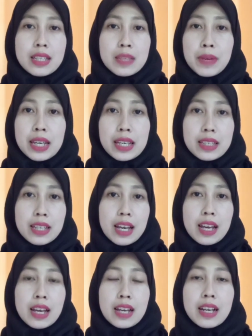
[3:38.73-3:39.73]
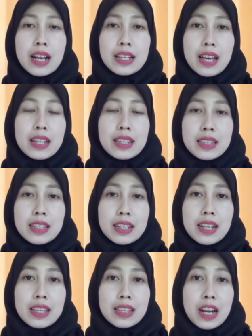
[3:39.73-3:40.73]
sebaiknya kalian
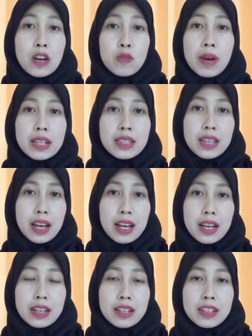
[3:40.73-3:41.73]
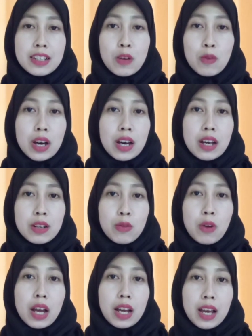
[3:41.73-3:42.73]
tidak terlalu banyak e, di luar
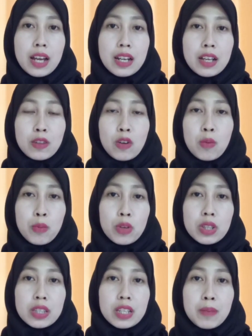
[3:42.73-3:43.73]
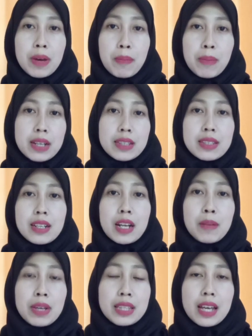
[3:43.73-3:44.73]
ruangan ataupun terpapar
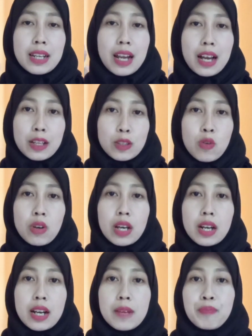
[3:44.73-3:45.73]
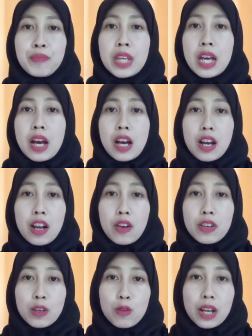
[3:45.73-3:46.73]
sinar matahari langsung karena kalau
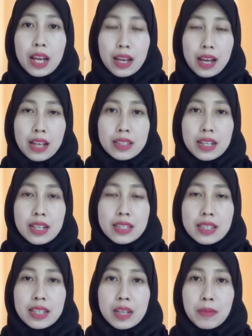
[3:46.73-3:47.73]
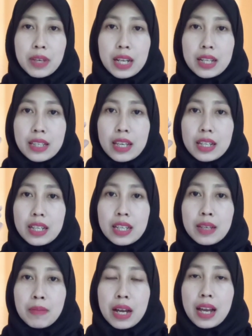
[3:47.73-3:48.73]
digunakan jadi si krim kelinya ini
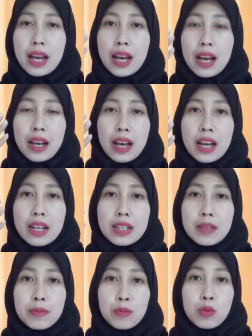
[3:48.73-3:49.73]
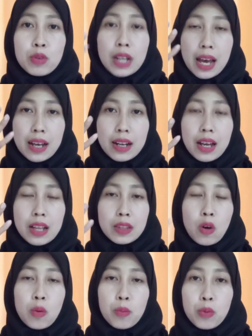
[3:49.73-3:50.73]
malah akan pudar
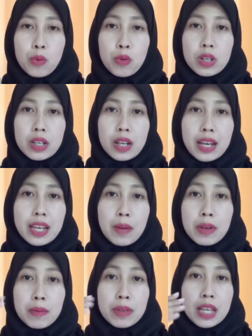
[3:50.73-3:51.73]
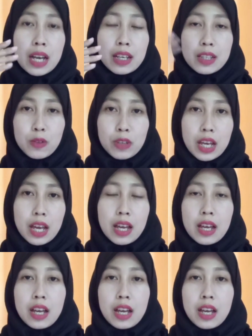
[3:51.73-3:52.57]
ataupun kayak berminyak gitu ya